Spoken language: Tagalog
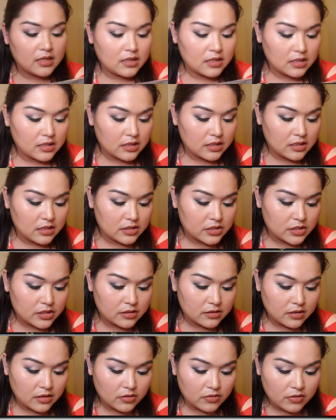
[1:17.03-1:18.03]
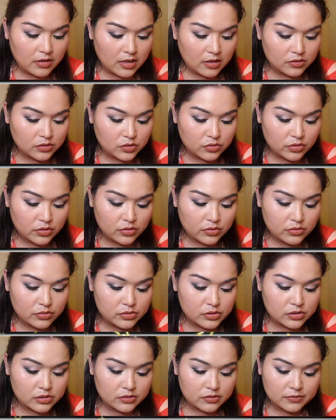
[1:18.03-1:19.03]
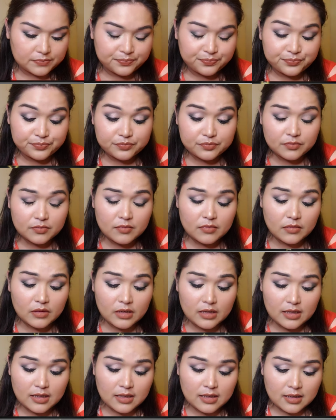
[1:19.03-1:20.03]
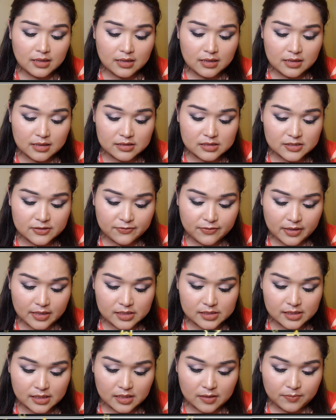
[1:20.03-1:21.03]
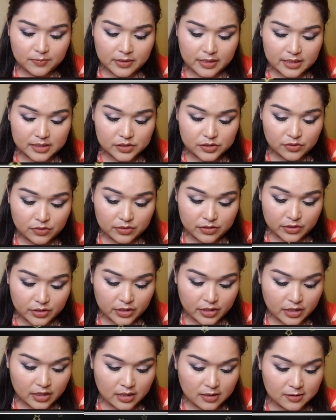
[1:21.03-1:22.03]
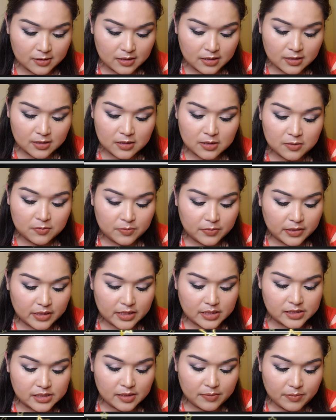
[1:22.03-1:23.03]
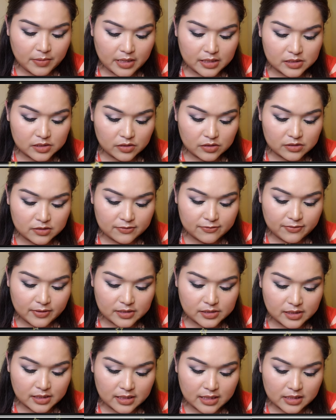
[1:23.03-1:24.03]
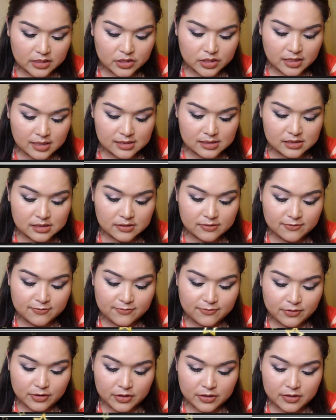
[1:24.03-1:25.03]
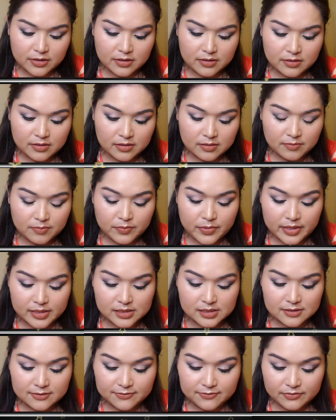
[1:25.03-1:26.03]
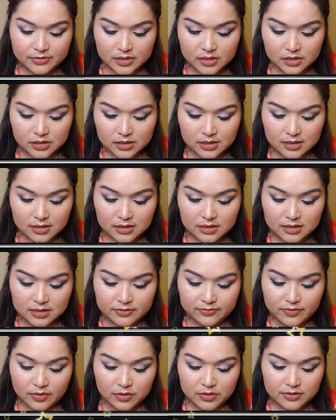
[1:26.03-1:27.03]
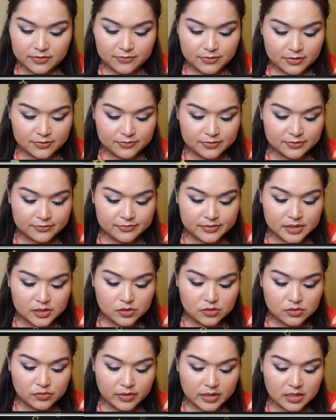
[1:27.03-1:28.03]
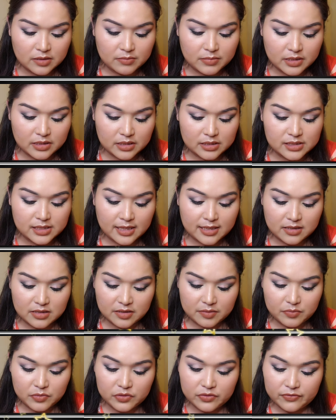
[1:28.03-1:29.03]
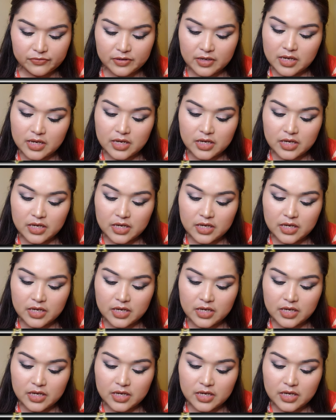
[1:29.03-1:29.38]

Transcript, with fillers: English. Oh, how to use. Oh. Cleanse face and apply toner. Place the mask onto face and adjust for best fit. Leave on for 15 to 20 minutes and remove.